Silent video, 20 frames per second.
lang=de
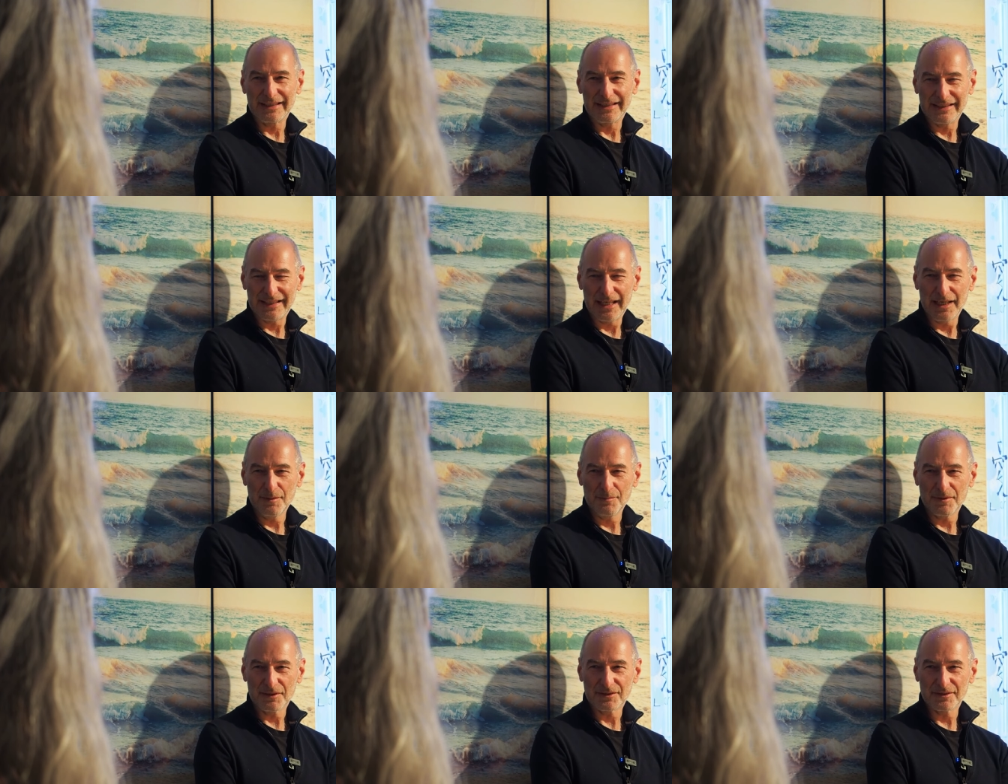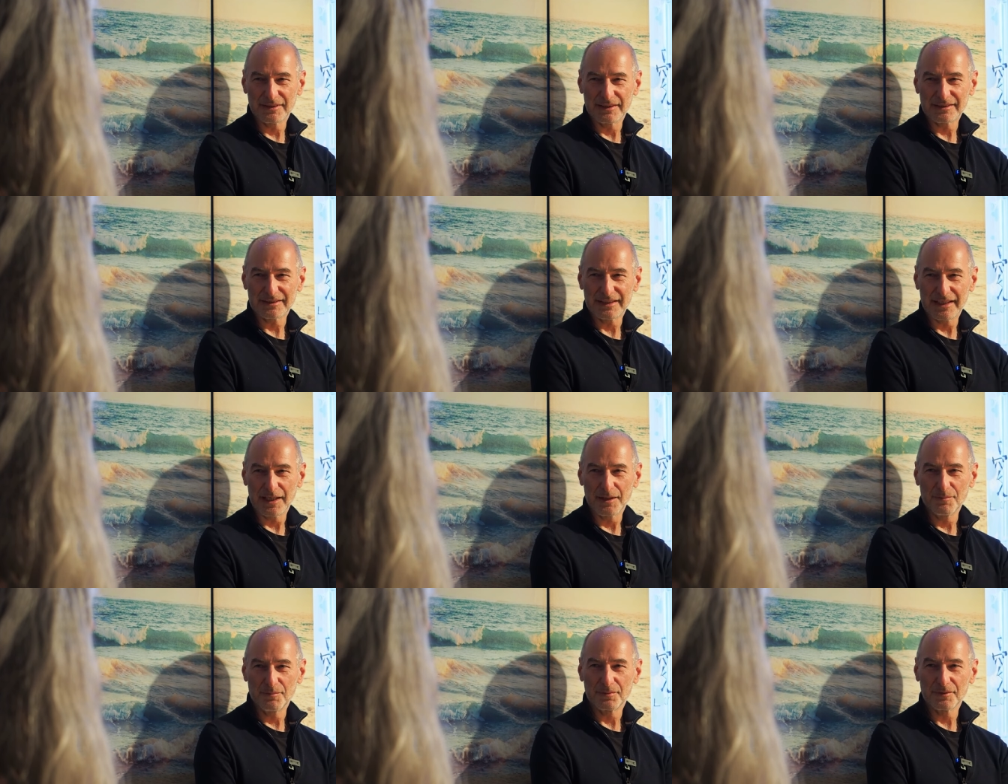gelb, also das
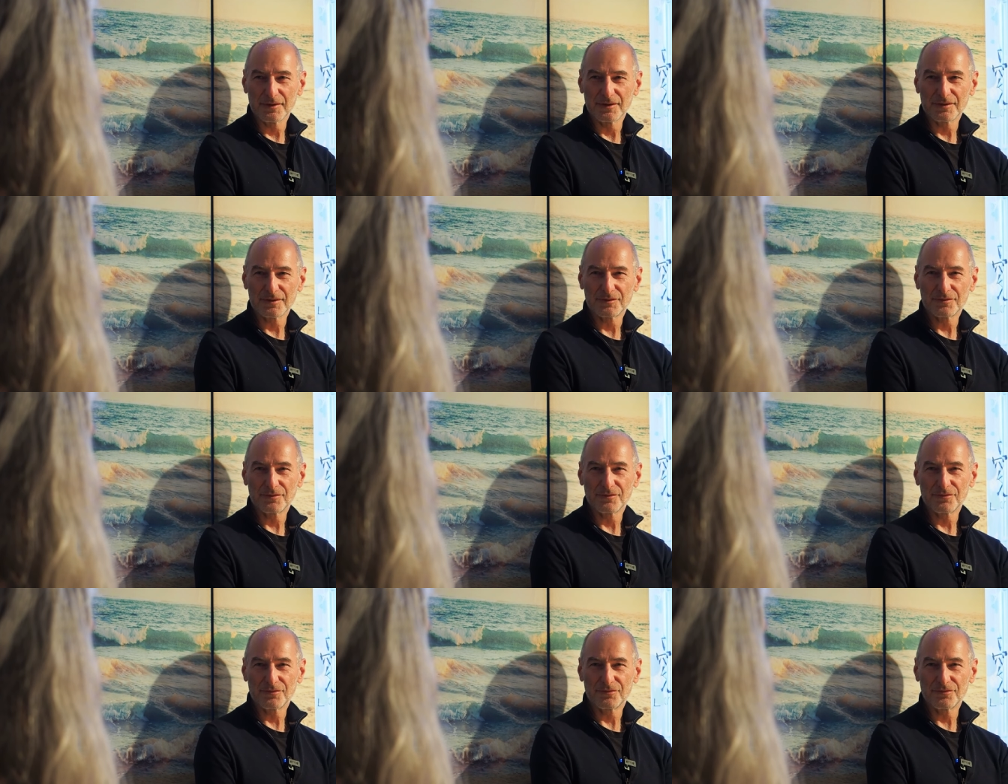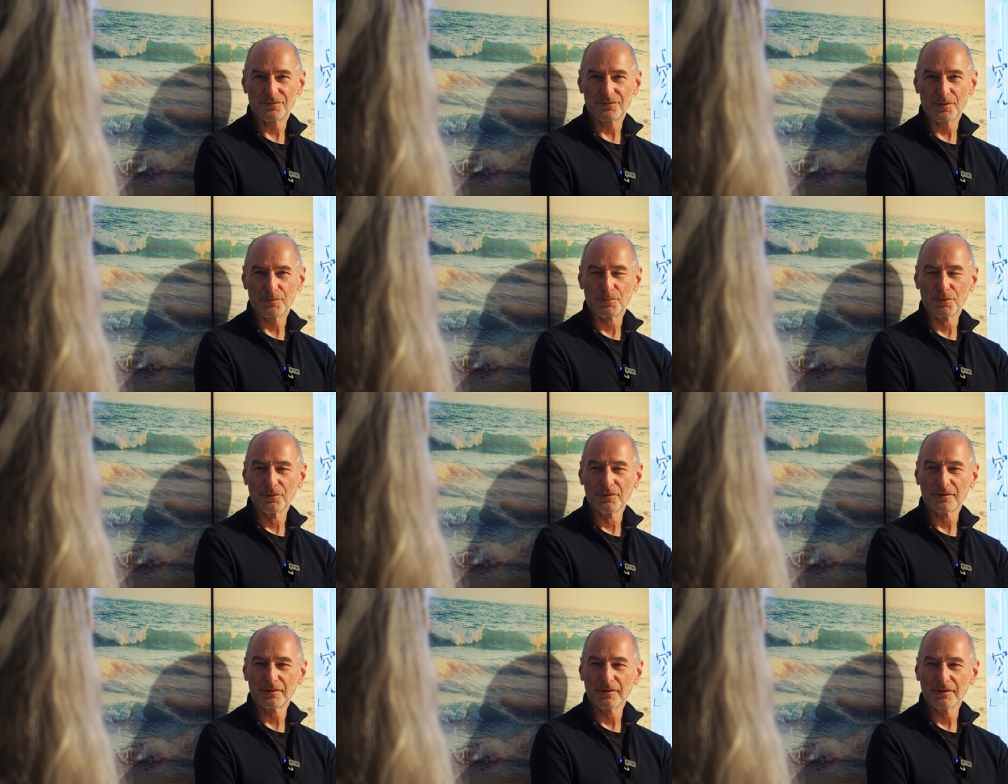Gelb ist
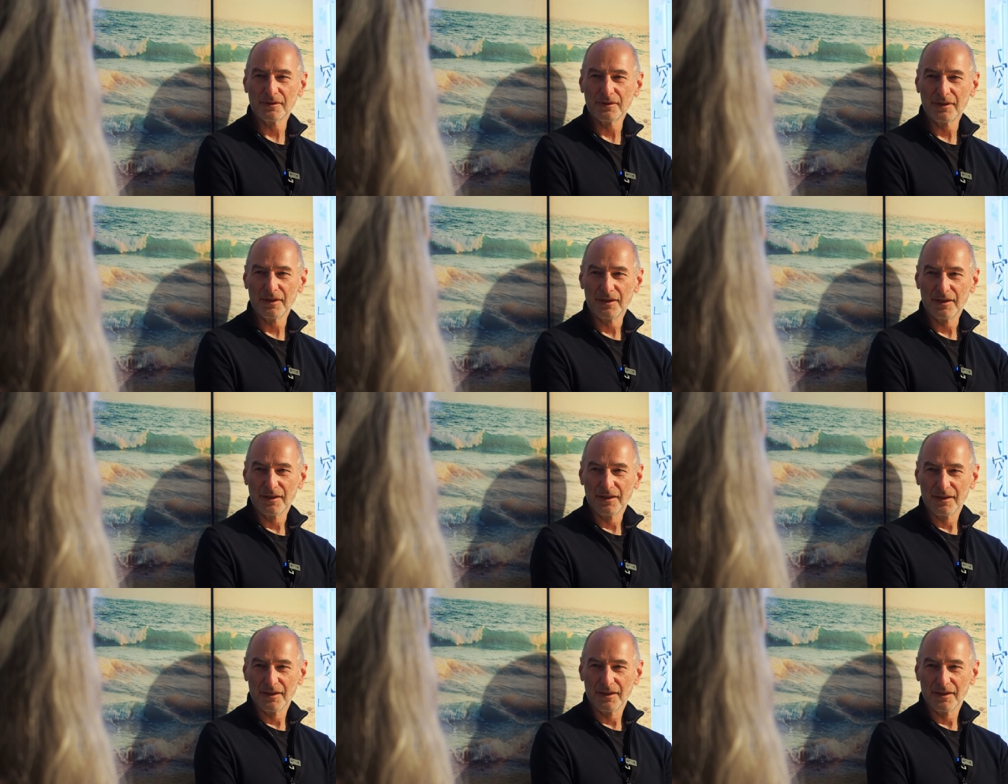verbunden